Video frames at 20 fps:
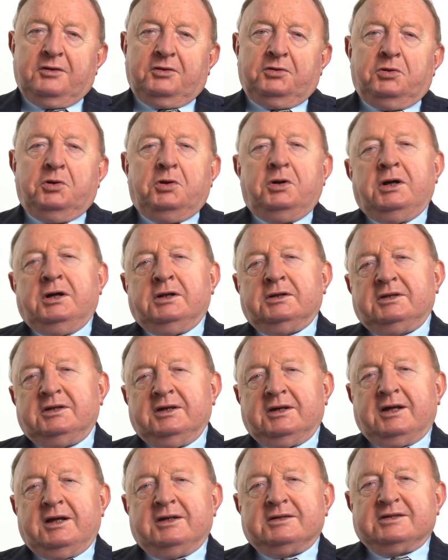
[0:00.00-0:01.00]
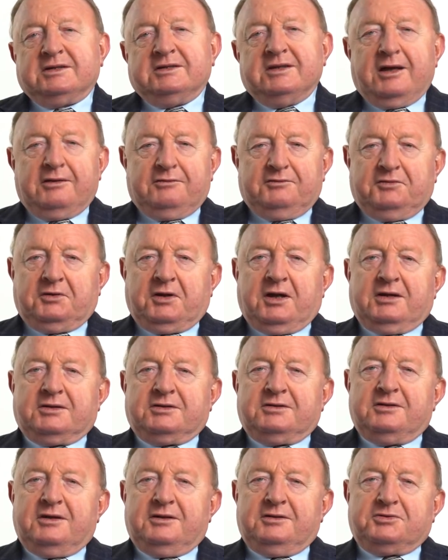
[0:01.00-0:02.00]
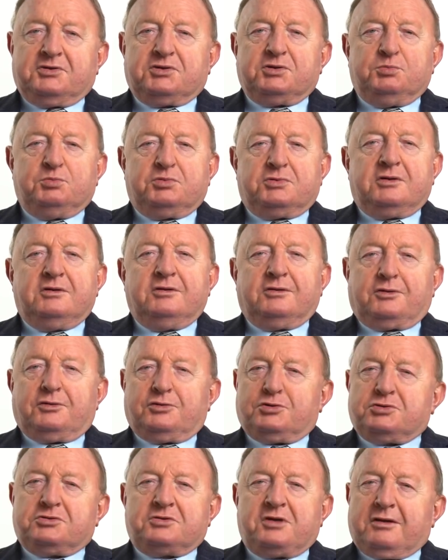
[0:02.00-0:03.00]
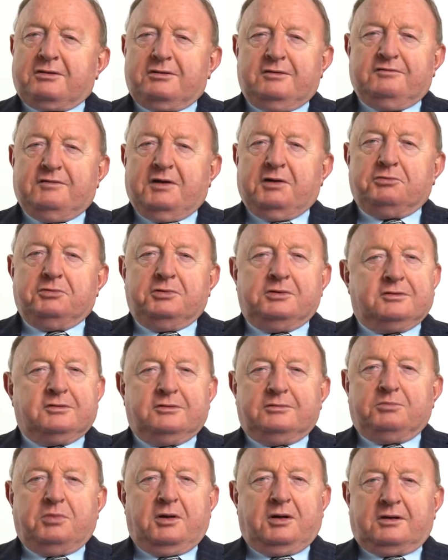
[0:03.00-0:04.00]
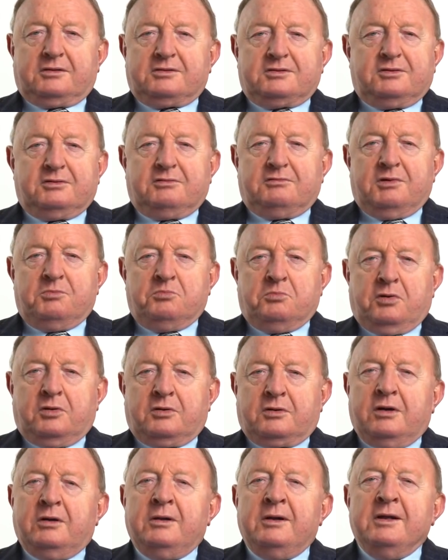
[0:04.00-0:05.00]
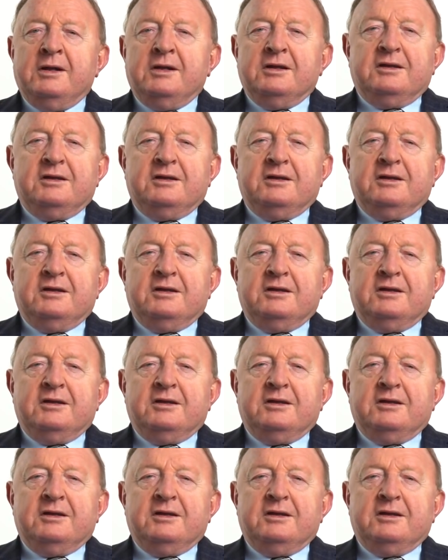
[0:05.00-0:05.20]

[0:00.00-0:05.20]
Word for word: No a teraz najwyraźniej czymś go rozczarował i to bardzo głęboko,